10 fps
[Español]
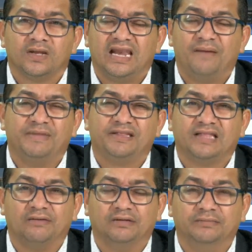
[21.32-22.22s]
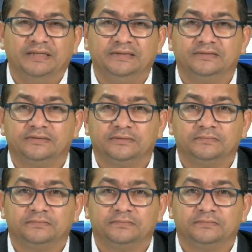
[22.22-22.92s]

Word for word: lamentablemente,